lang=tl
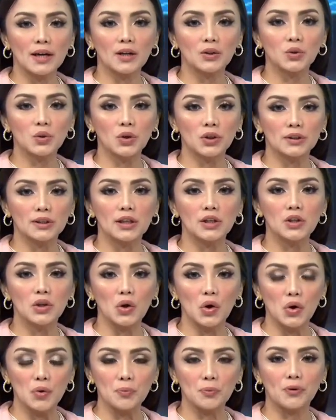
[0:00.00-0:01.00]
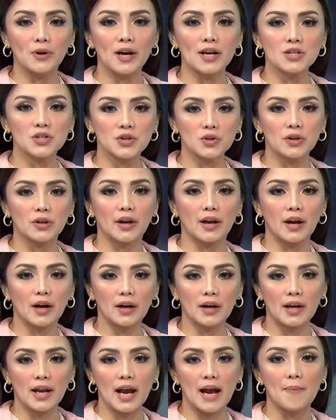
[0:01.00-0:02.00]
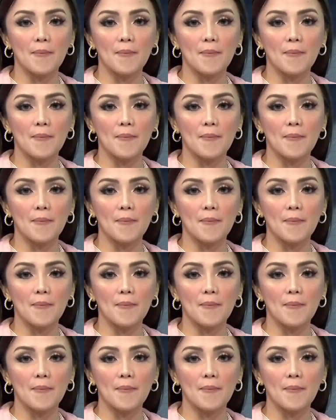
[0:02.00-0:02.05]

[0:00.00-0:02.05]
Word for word: na dulot ng low pressure area,